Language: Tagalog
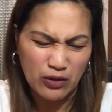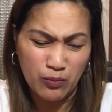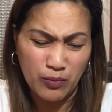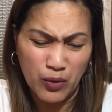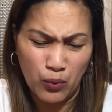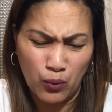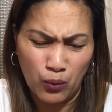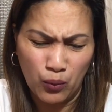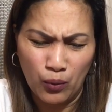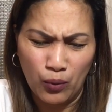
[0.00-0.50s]
daw
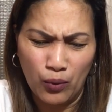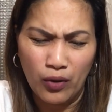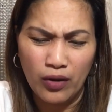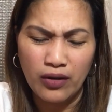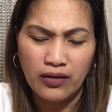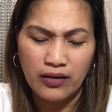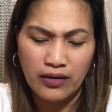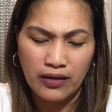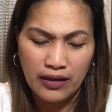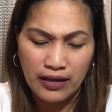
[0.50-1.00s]
marunong.
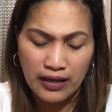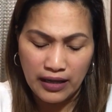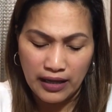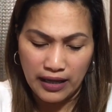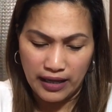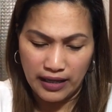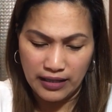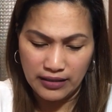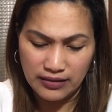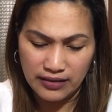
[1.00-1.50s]

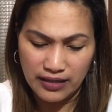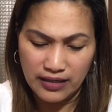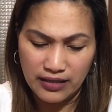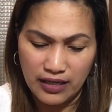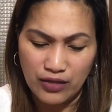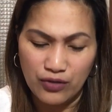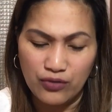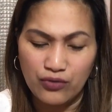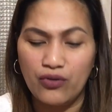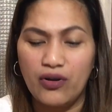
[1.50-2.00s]
And then,
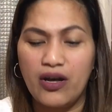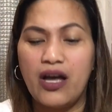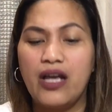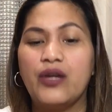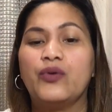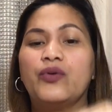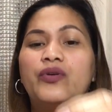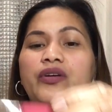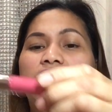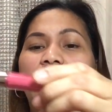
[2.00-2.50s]
ito nga
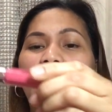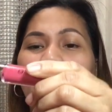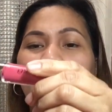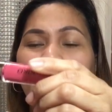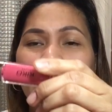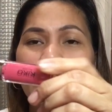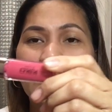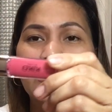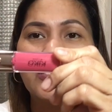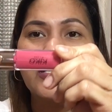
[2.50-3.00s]
yung key
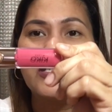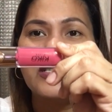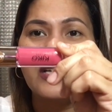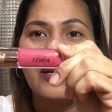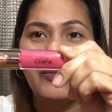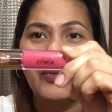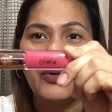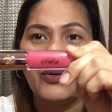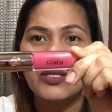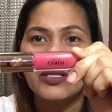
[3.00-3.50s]
ko na
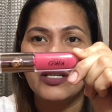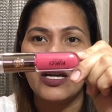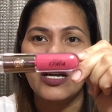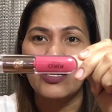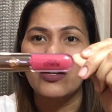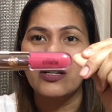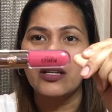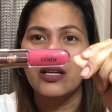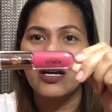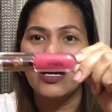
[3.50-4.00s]
sinasabi ko sa
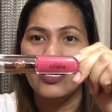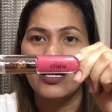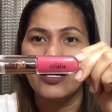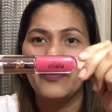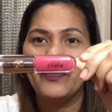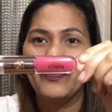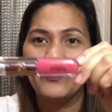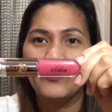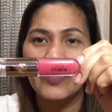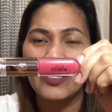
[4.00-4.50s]
inyo na
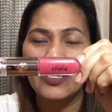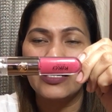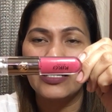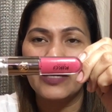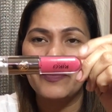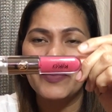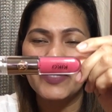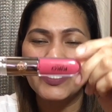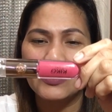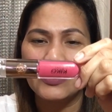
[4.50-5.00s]

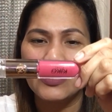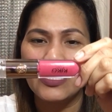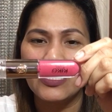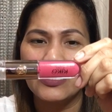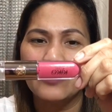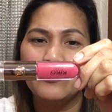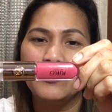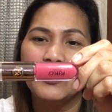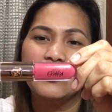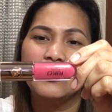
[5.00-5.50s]
lipstick
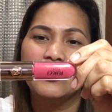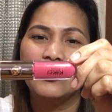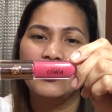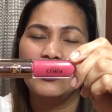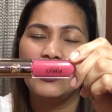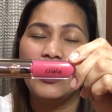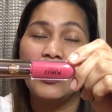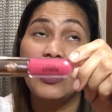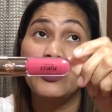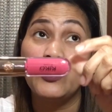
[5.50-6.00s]
na
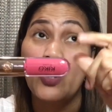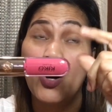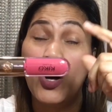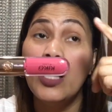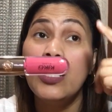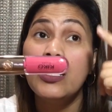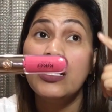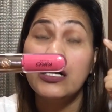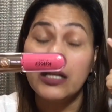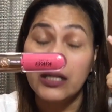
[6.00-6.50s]
matagal, ah, ano,
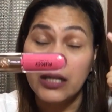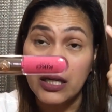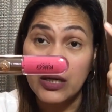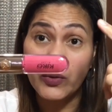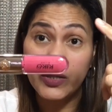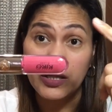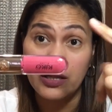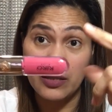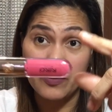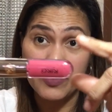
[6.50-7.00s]

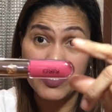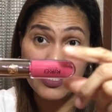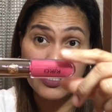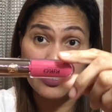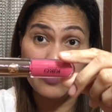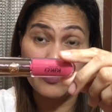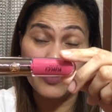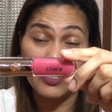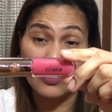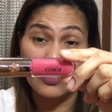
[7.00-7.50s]
liquid lipstick
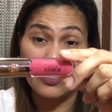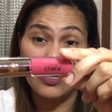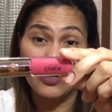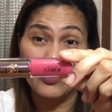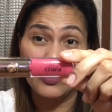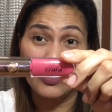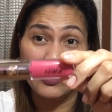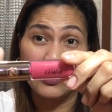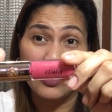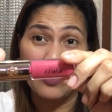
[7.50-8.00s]
na matagal
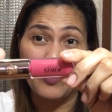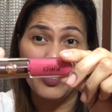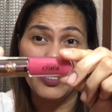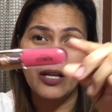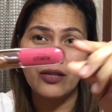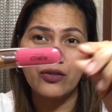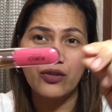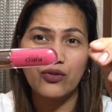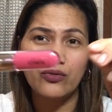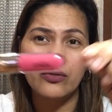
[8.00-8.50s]
ko ginamit.
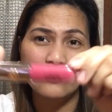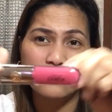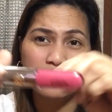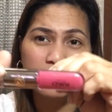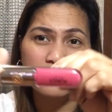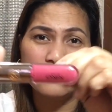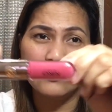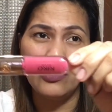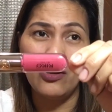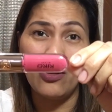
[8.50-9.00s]
Ito yung
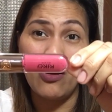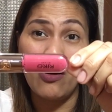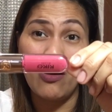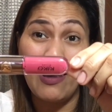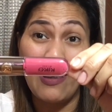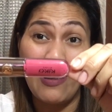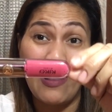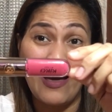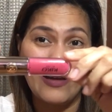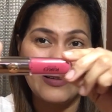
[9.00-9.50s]

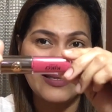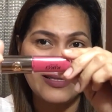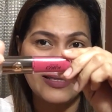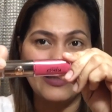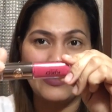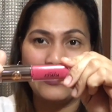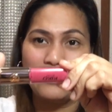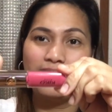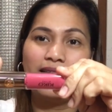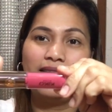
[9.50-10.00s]
long
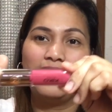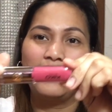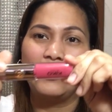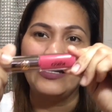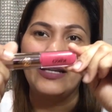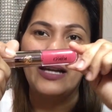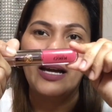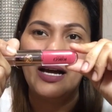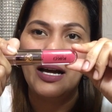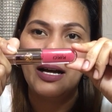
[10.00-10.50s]
lasting talaga
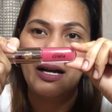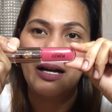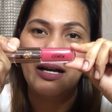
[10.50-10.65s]
na,